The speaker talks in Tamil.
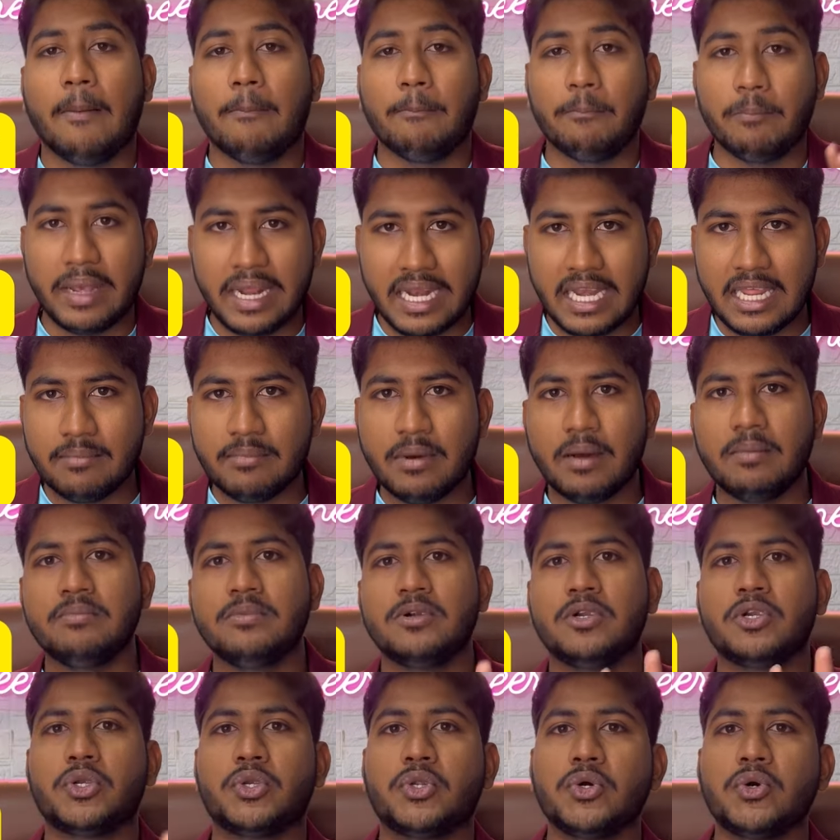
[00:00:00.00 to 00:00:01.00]
மினிமம்
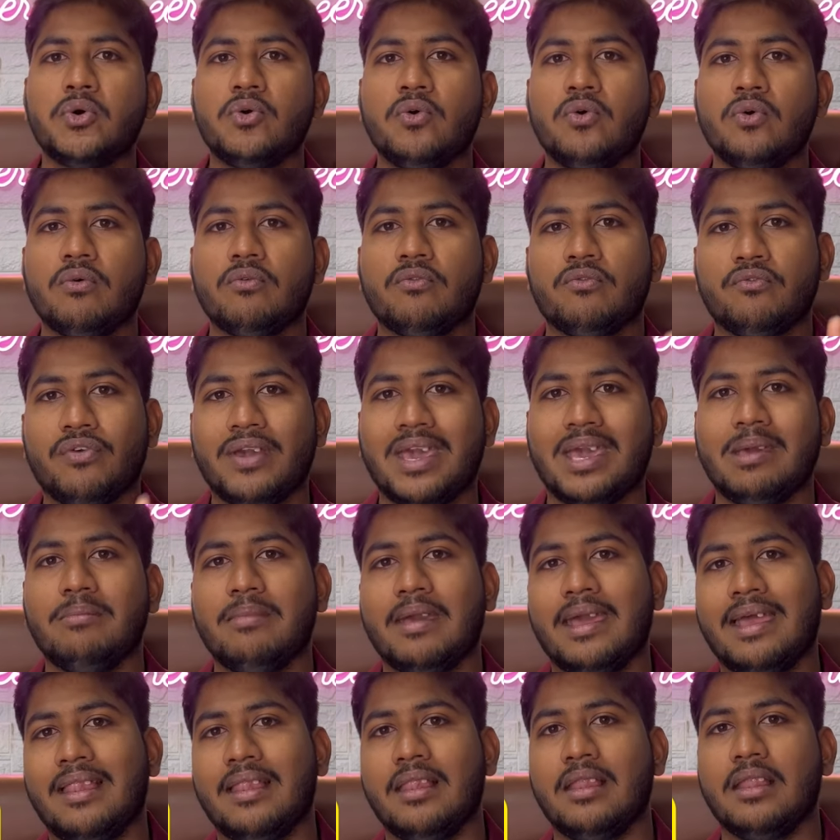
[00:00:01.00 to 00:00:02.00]
டூ
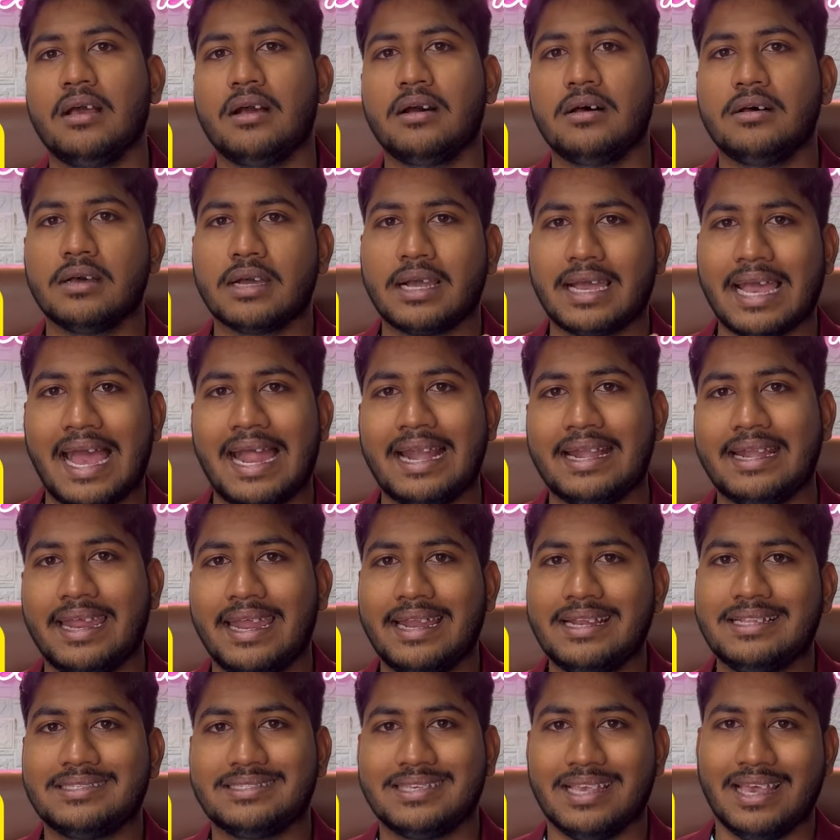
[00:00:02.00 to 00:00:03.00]
ஃபீமேல்
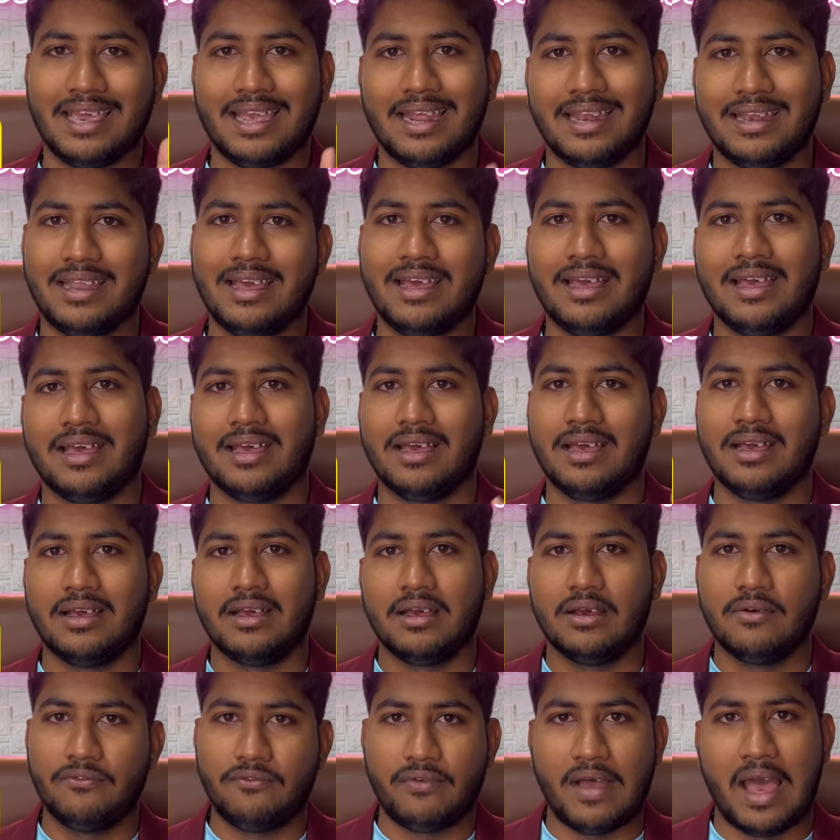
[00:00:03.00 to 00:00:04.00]
கேண்டிடேட்ஸ் இன் அ
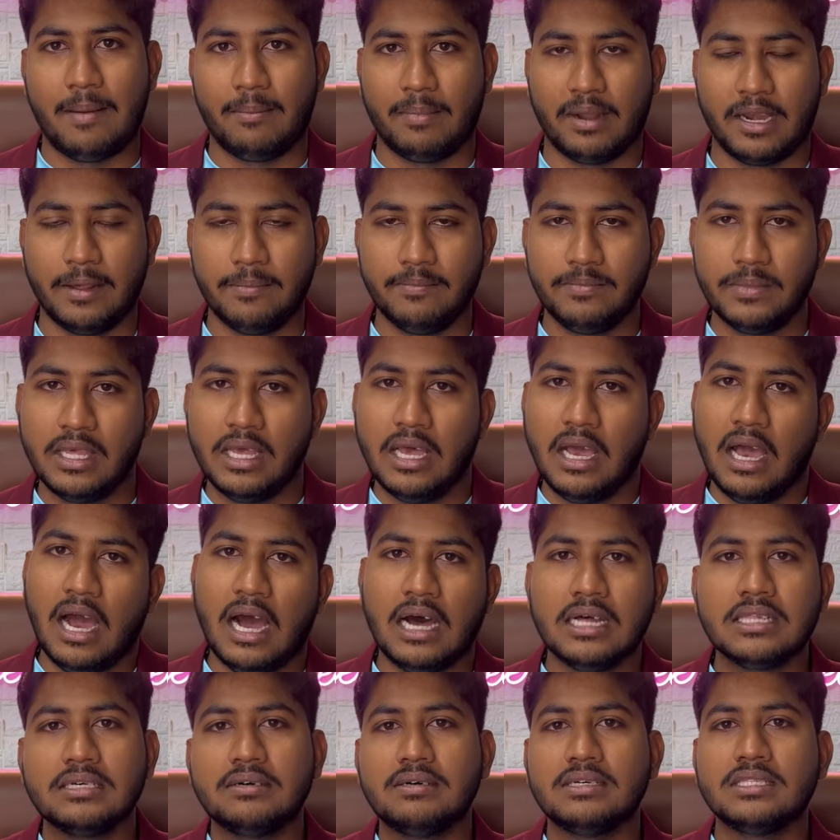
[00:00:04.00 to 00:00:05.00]
ஃபேமிலி
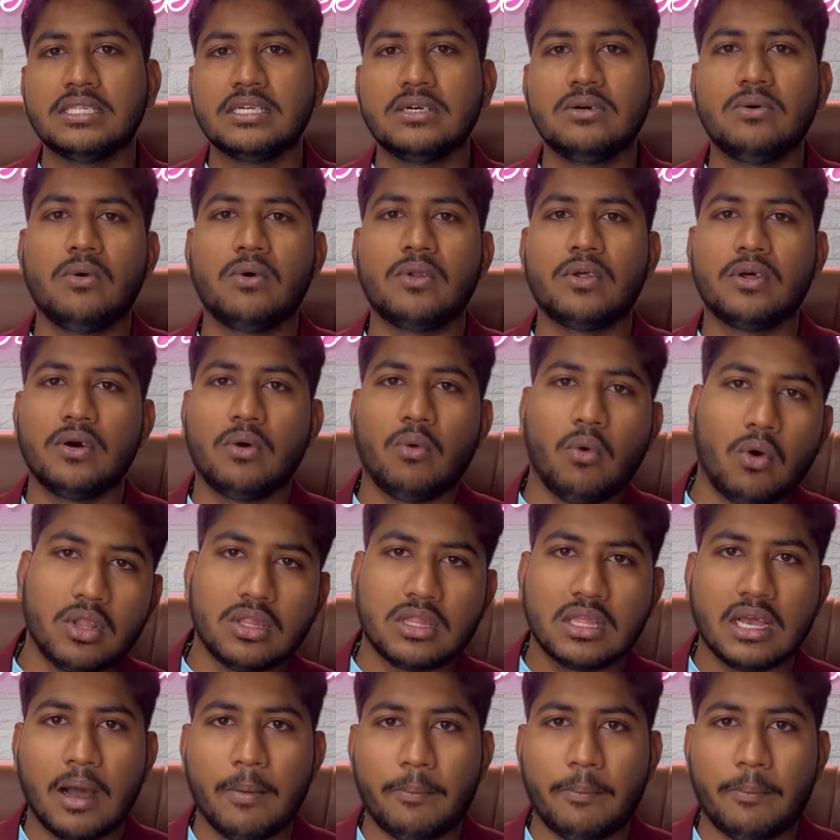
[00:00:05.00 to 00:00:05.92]
அது வந்து ஒரு ஒருத்தவங்க